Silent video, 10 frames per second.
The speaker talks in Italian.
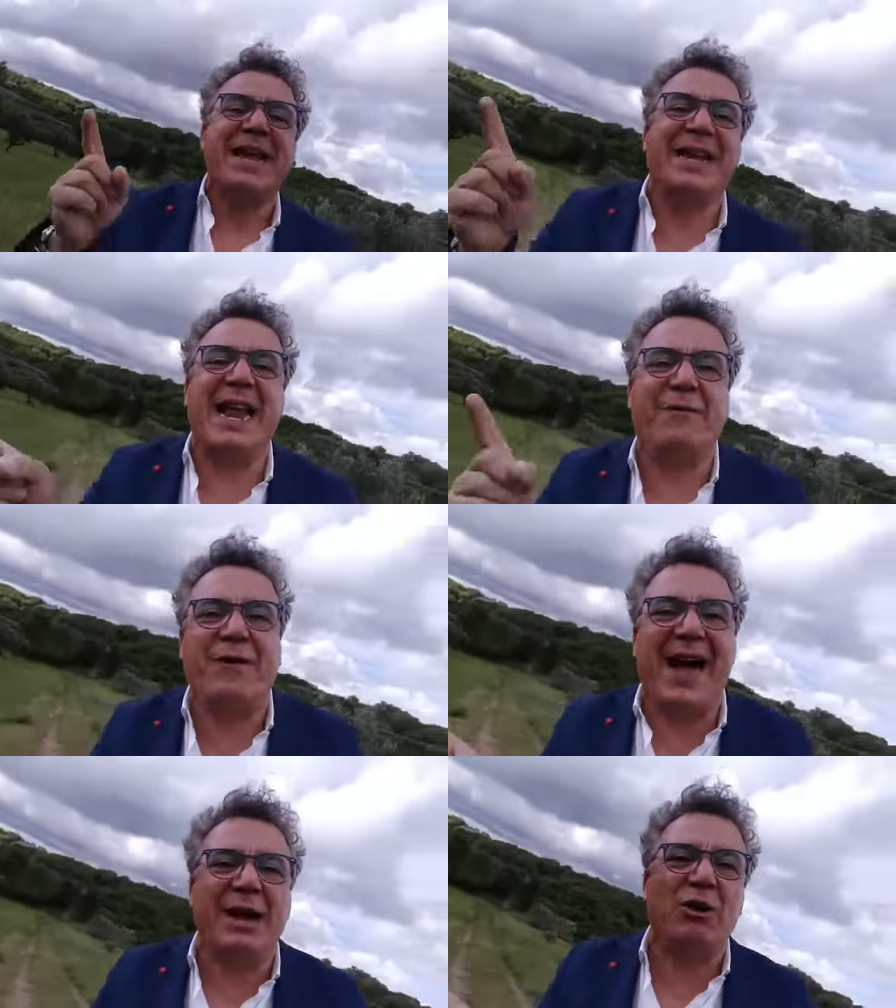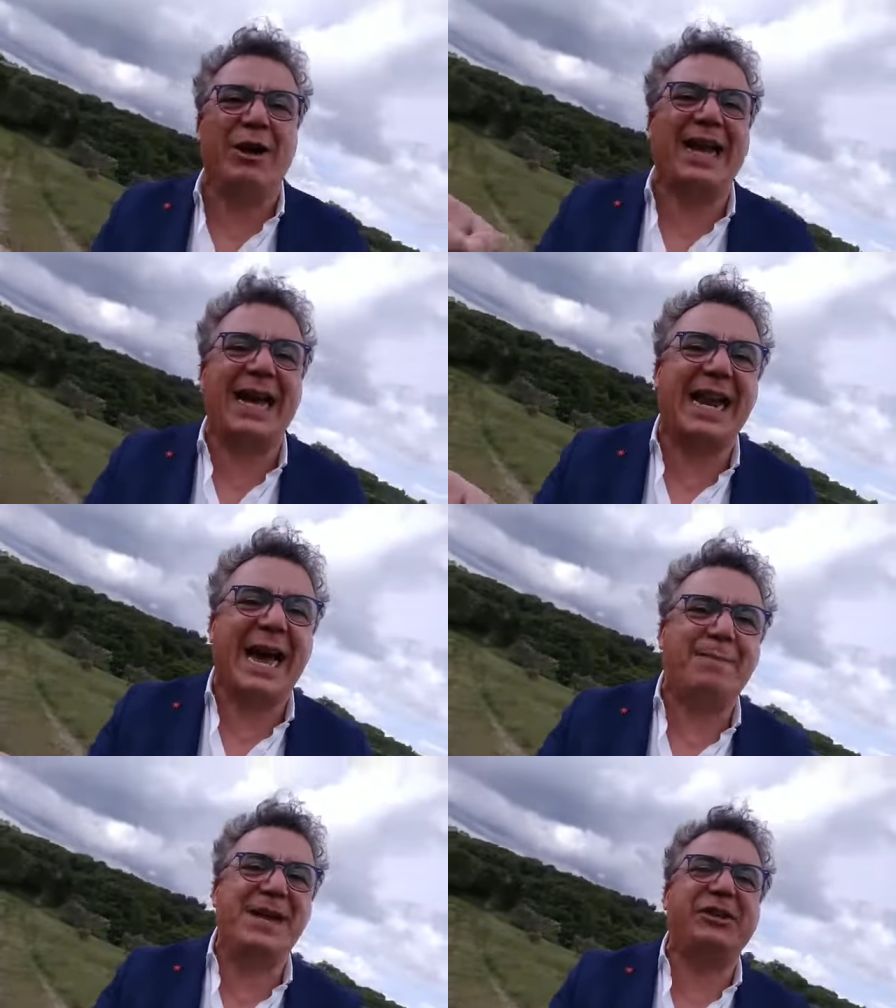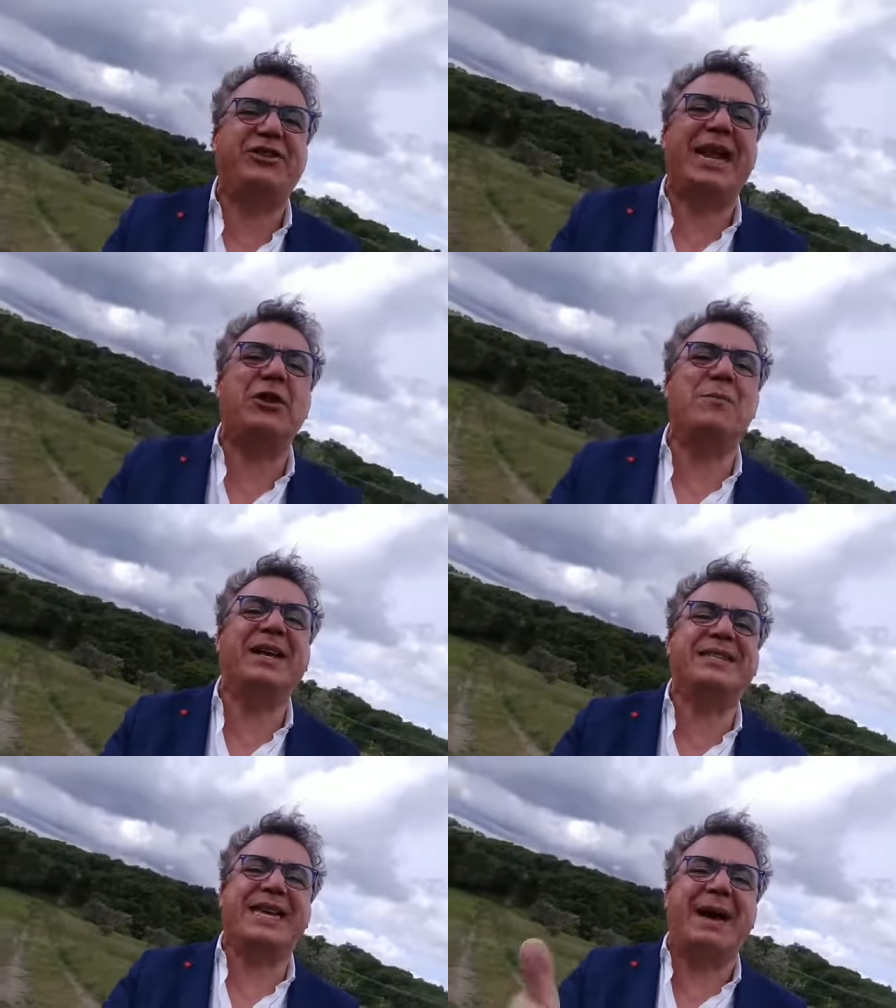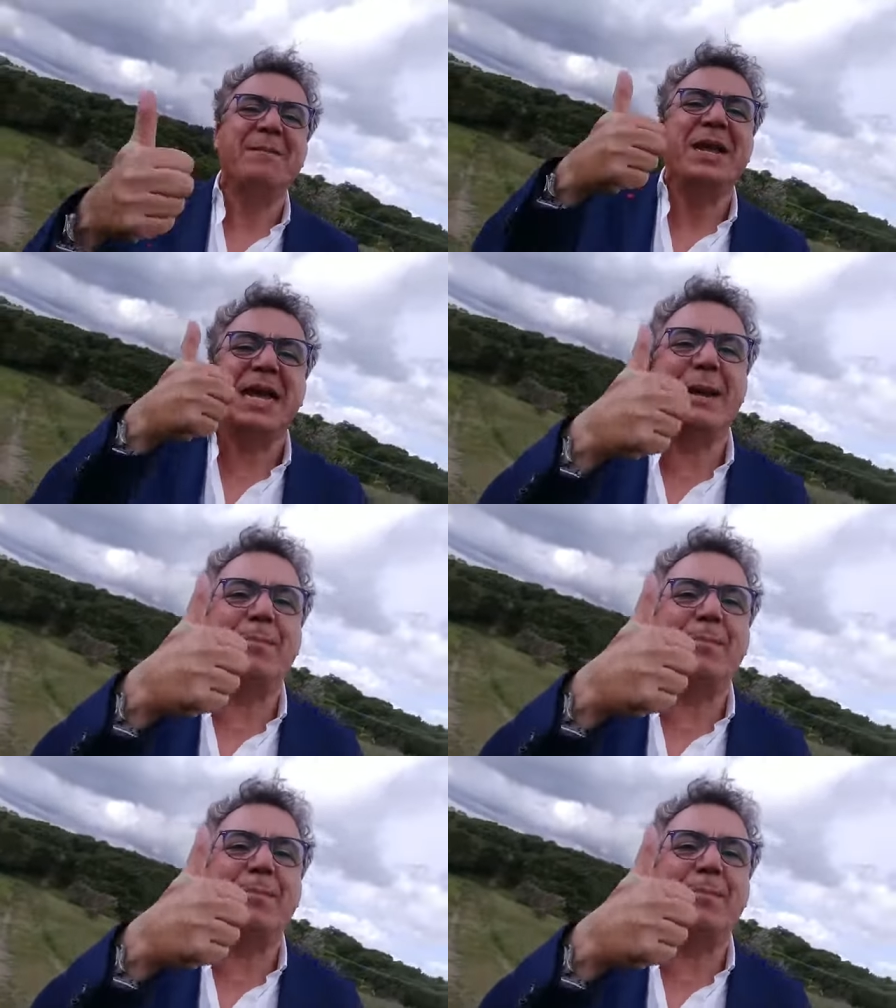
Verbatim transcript: Nel fango la Calabria ce l'hanno messa i